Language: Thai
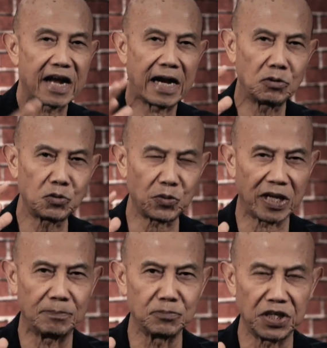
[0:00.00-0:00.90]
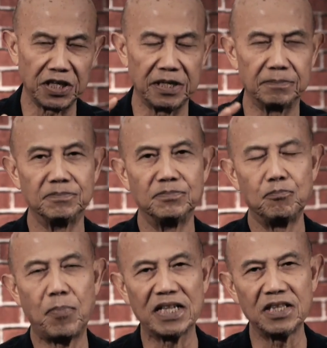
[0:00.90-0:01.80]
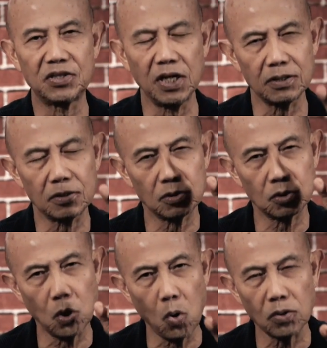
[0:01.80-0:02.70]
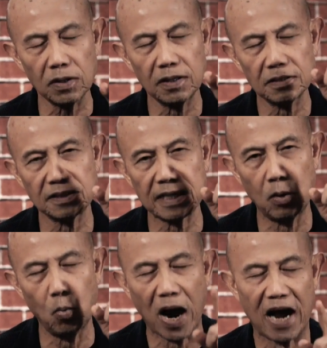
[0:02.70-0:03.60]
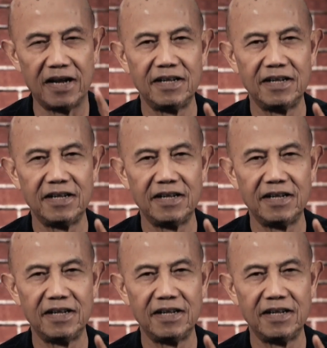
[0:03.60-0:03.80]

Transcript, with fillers: เขาเตรียมทีมบันทึกทุกจังหวะ